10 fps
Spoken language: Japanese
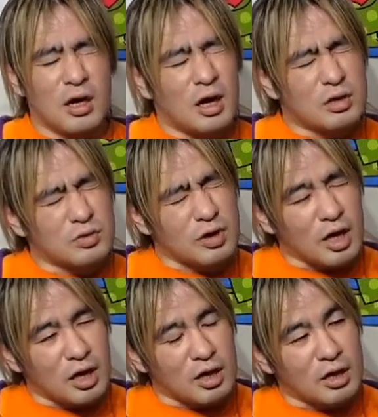あと
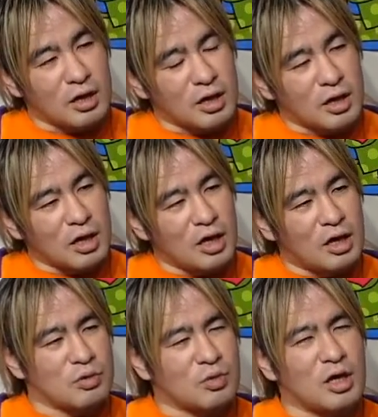ね「
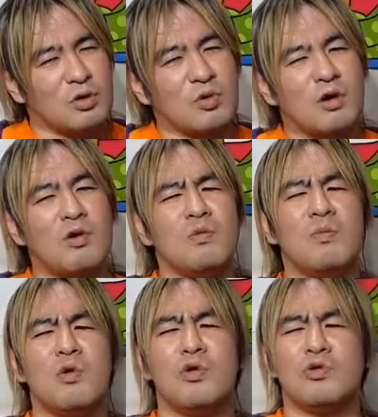
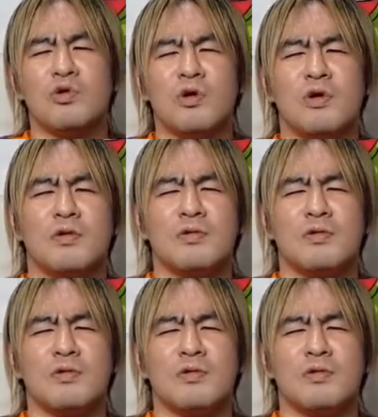ドラゴンボール」の